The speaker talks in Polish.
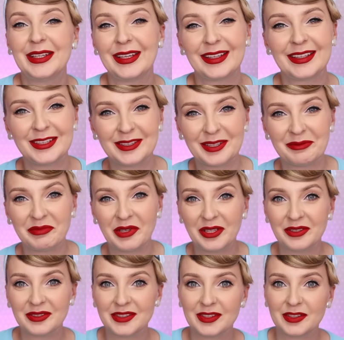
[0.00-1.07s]
jakieś tam
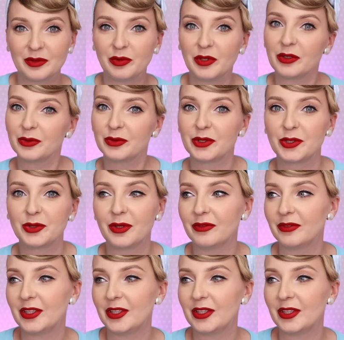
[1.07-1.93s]
pieniądze sobie odłożyłam.